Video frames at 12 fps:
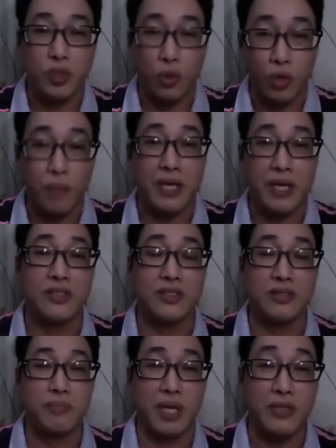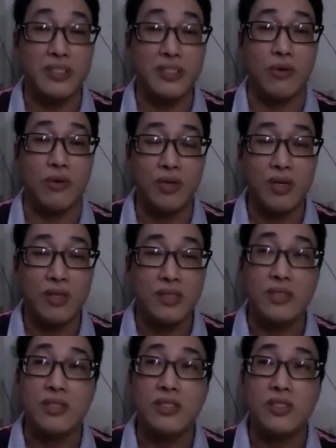走了比较比较少，
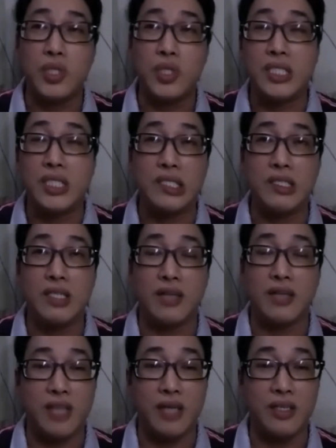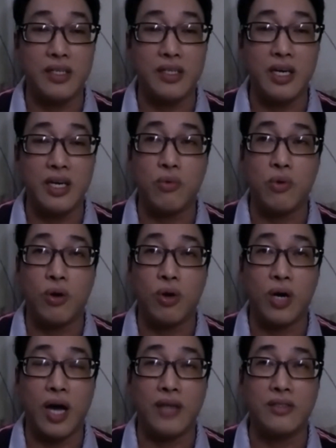但是最近两三个月
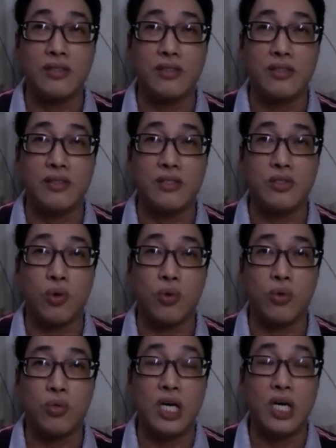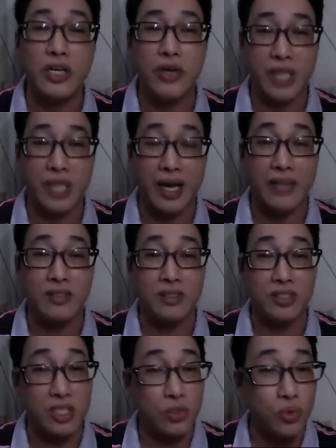我开始从二月才开始
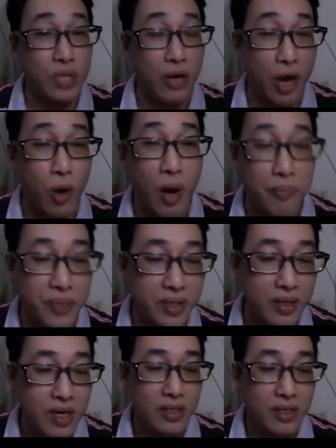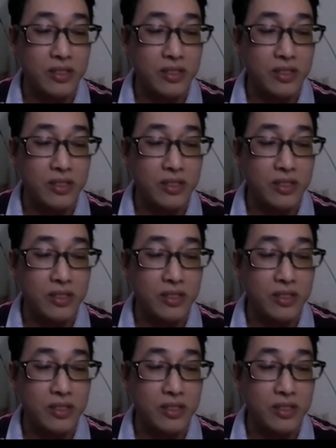接触到 L R B，